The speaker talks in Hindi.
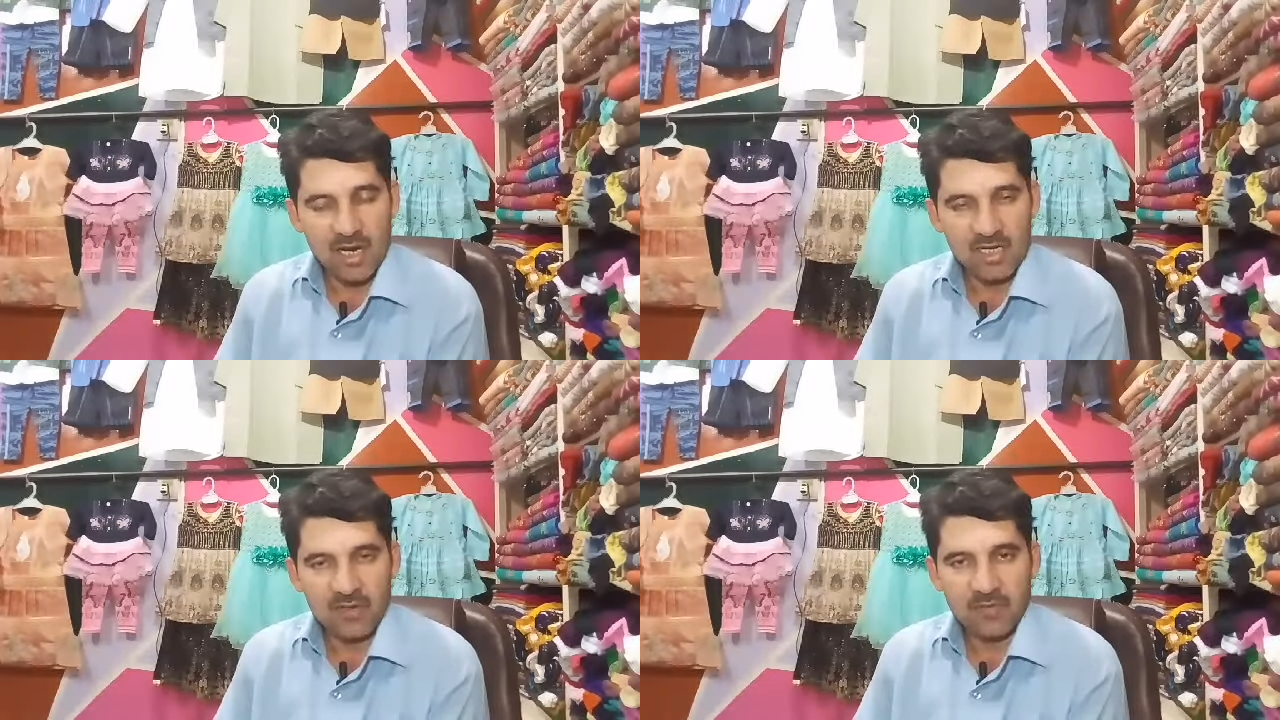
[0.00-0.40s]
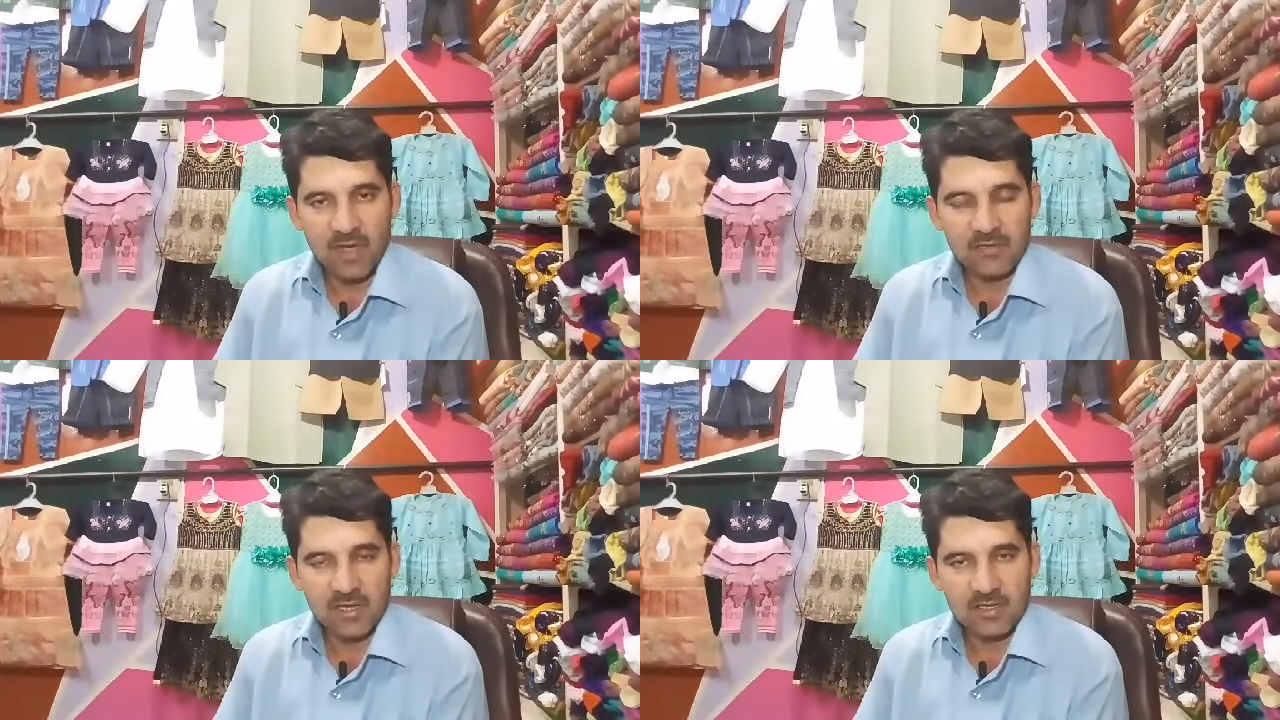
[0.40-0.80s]
नाइन्टी
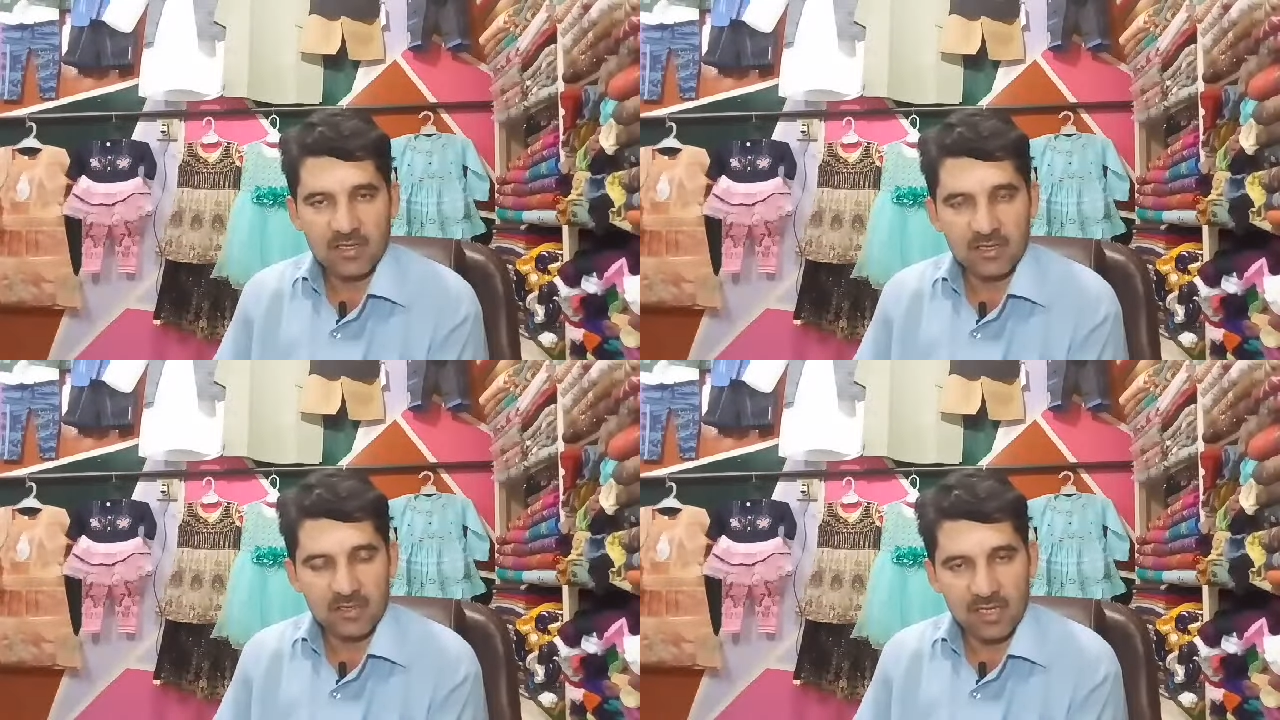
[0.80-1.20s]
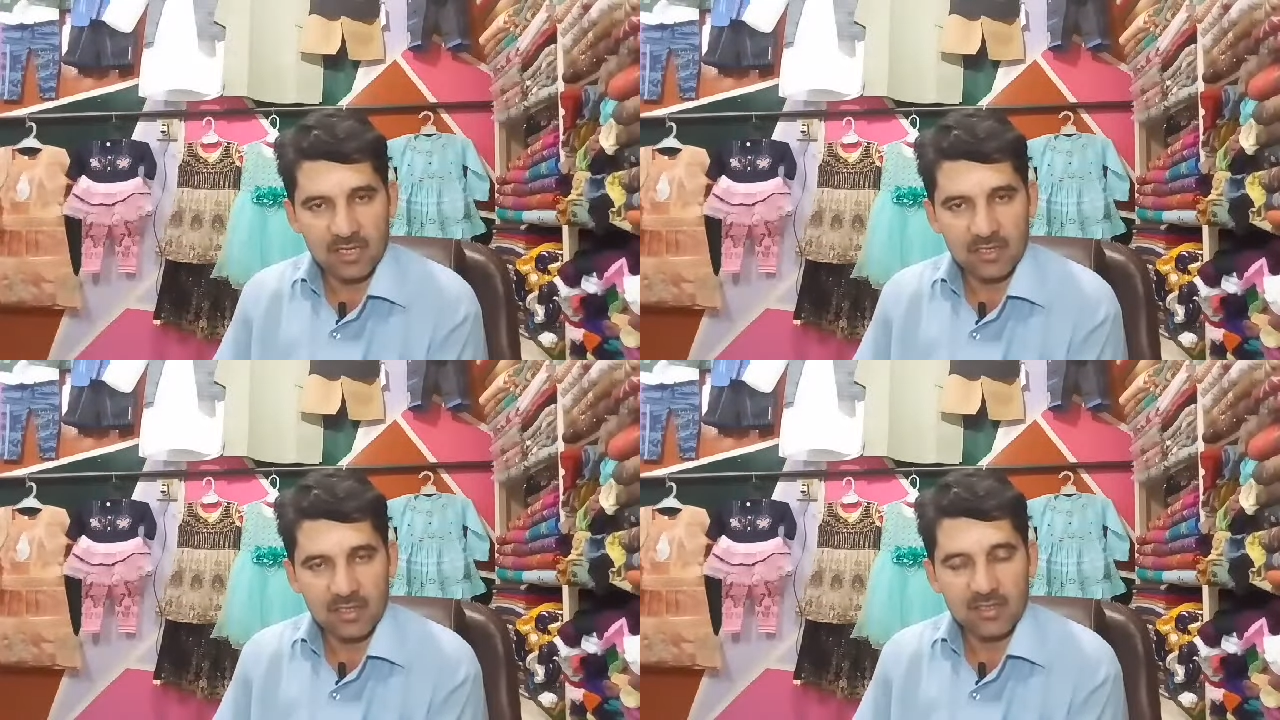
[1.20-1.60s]
फाइव
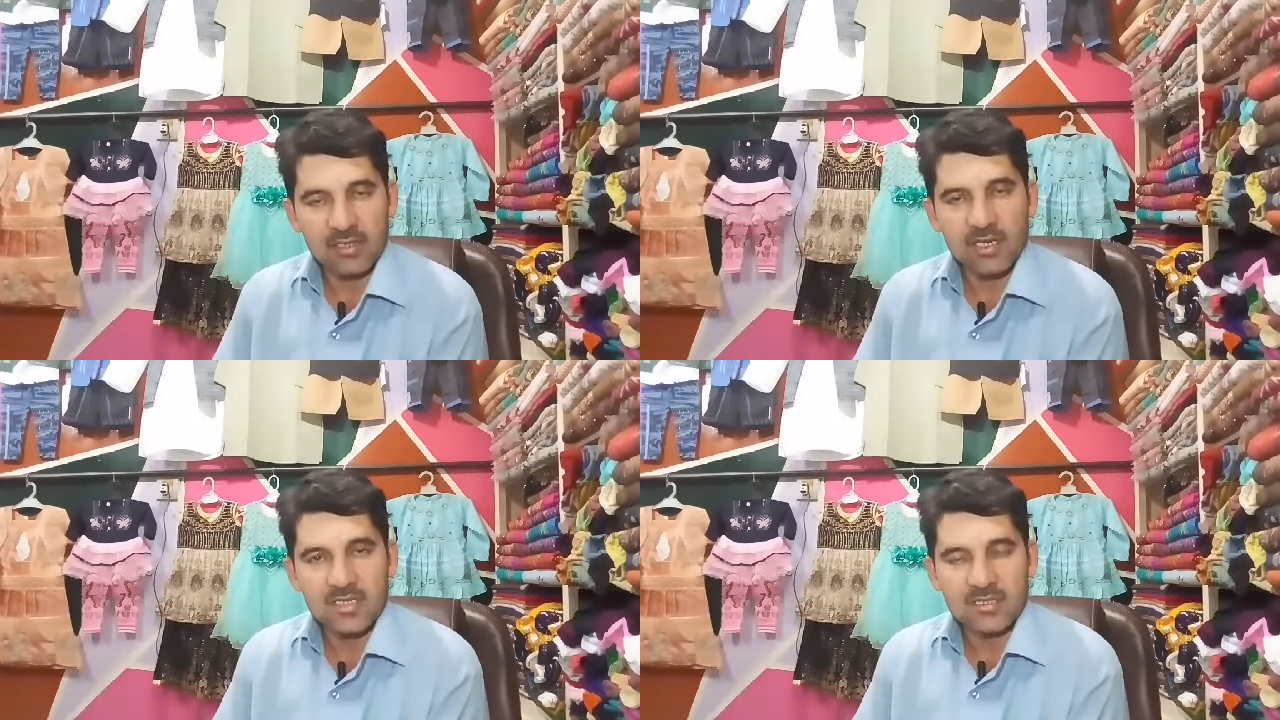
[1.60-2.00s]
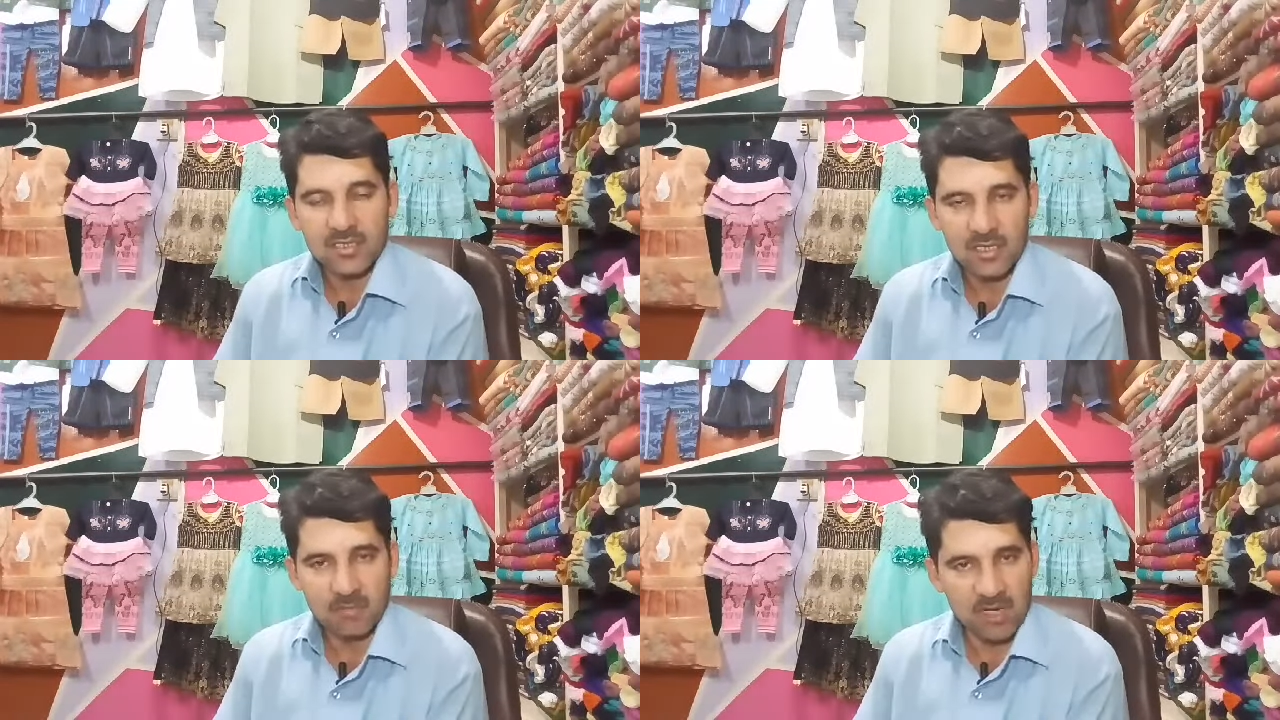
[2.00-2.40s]
तक
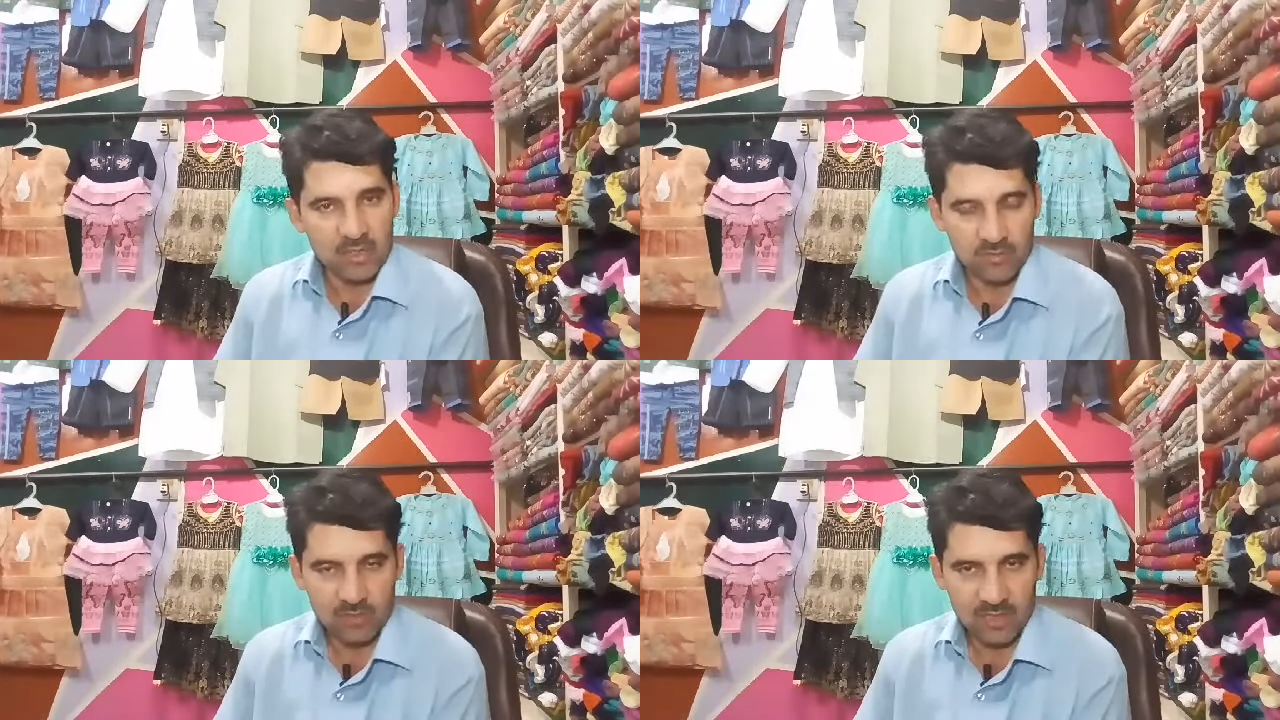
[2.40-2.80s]
ये मैंने